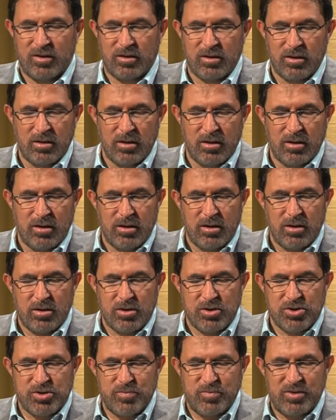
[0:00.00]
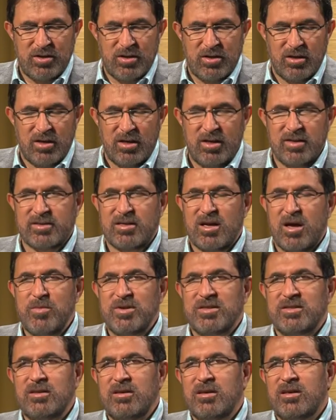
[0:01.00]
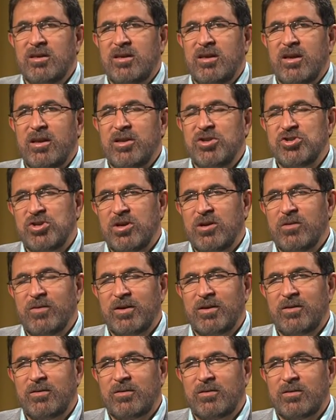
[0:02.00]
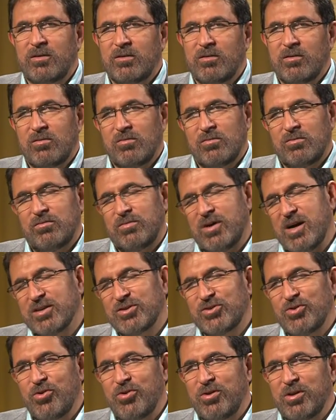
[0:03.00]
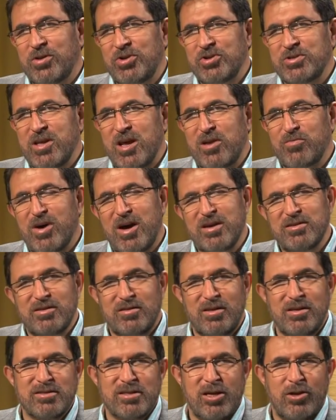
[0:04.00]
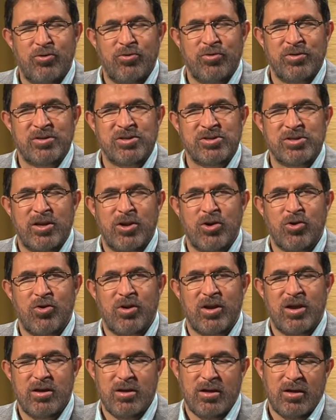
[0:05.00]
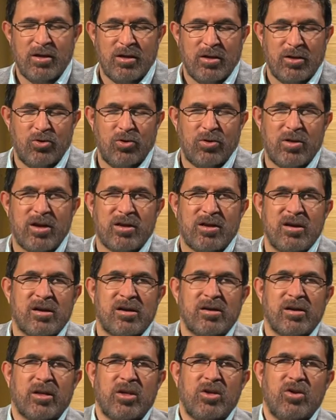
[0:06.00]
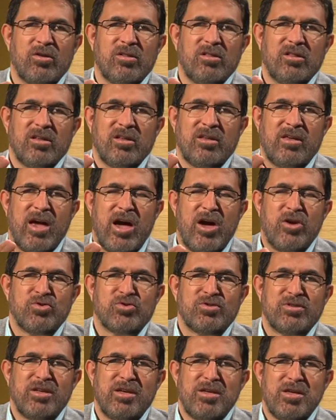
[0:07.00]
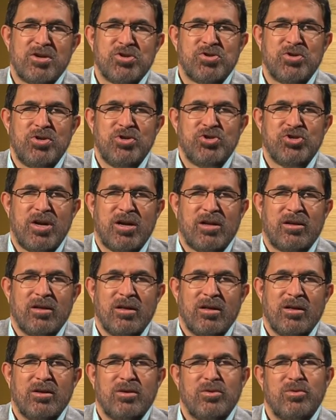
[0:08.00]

Evet. Şimdi İsa Mesih geleceği vakit bazı öğretişler, bazı dinsel öğretişlere göre diyorlar ki 40 yıl yeryüzünde yaşayacak